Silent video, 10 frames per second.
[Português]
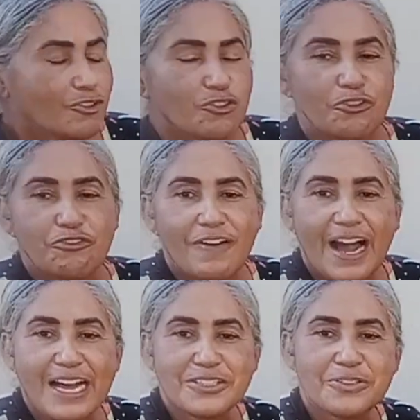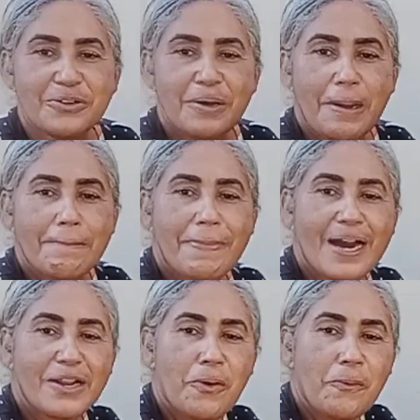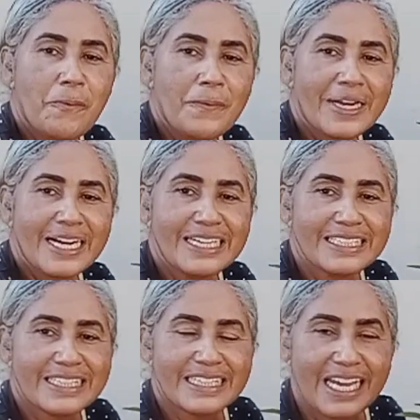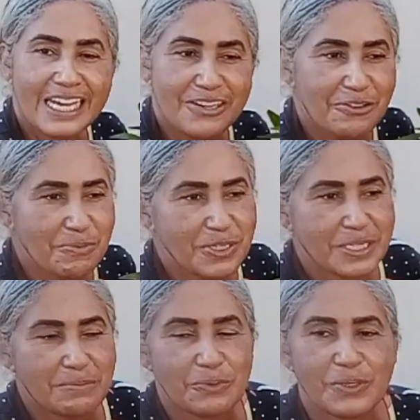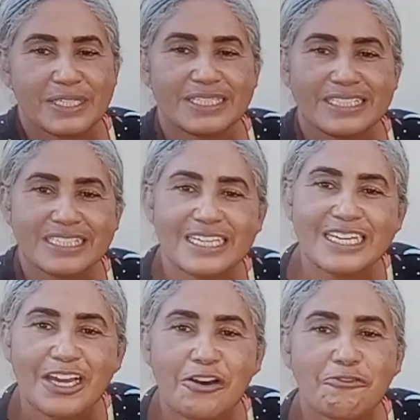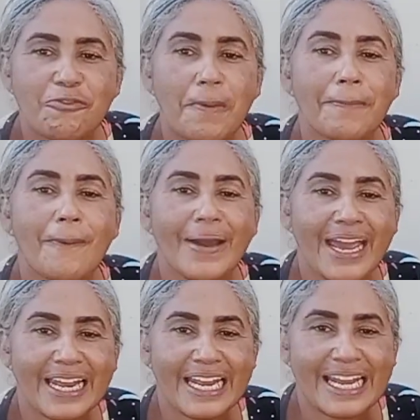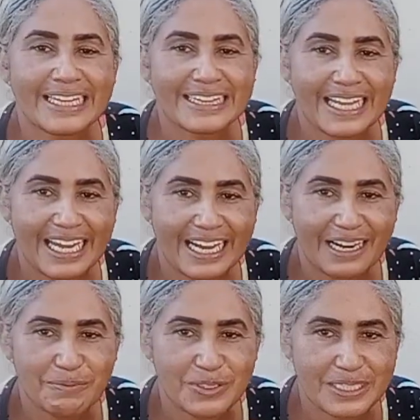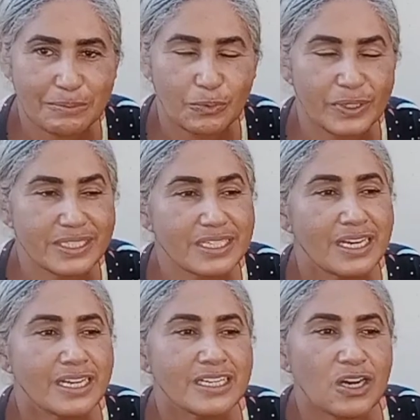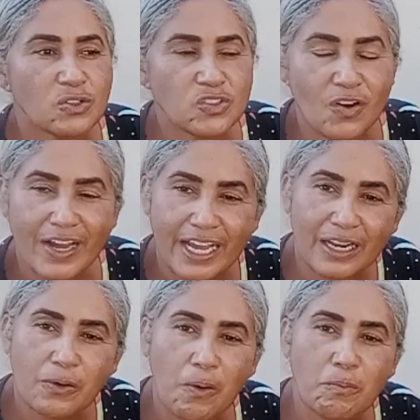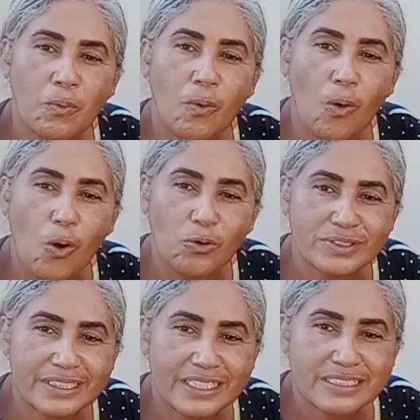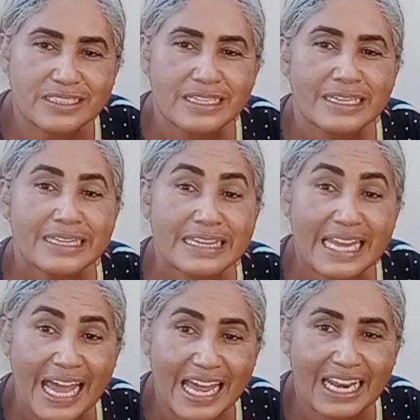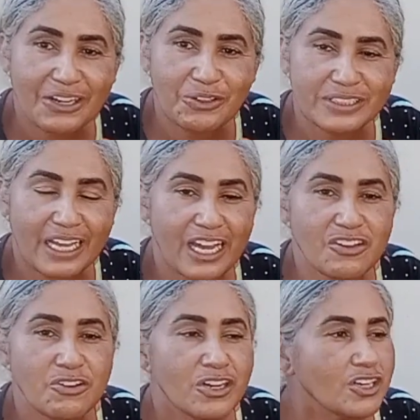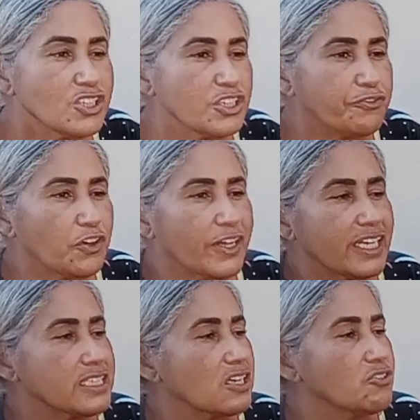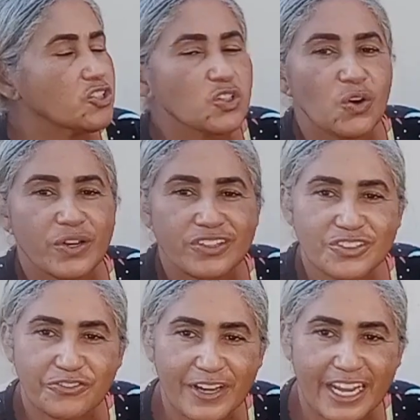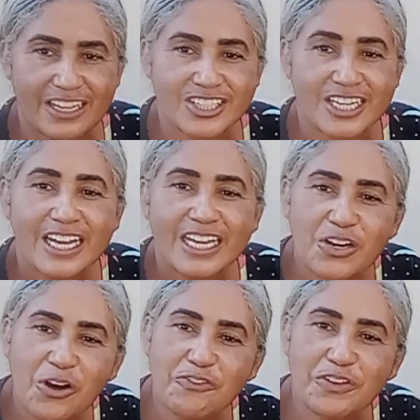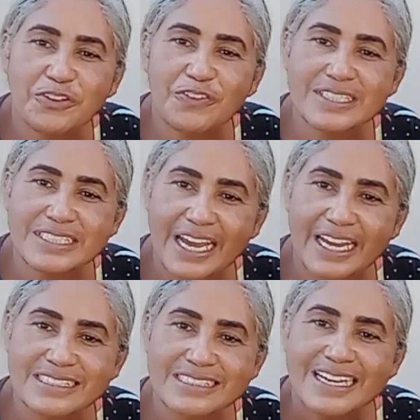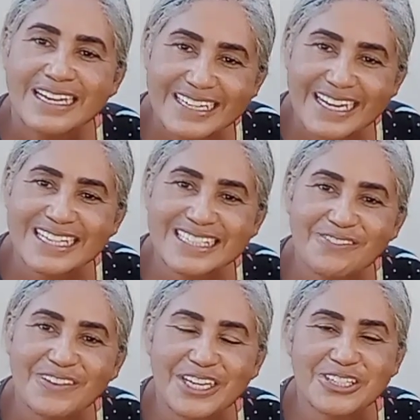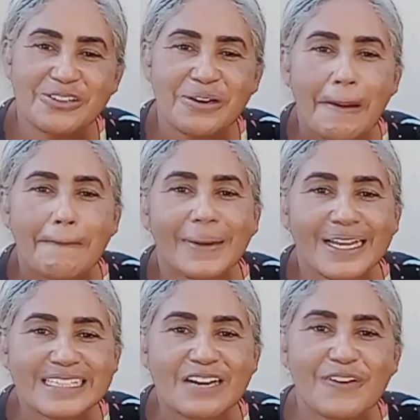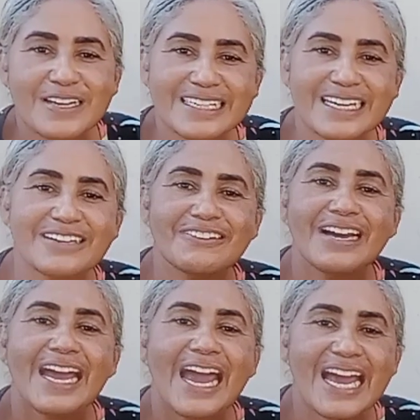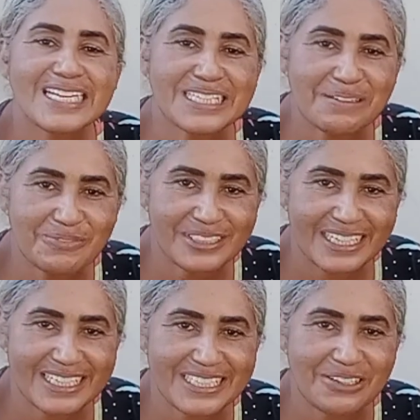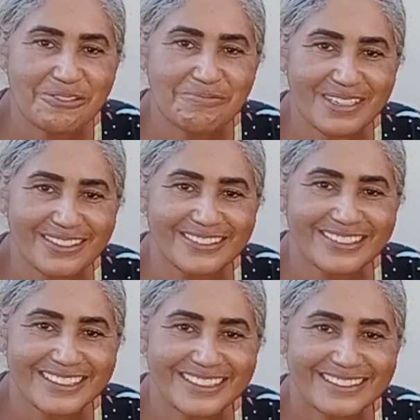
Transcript: do vaso para um canteiro, meus amores. Sim, vou pôr ela na terra, meus amores. Não só ela, como outras dela que eu tenho de floração de cores diferentes. E convido vocês nesse vídeo para estar fazendo essa mudança comigo.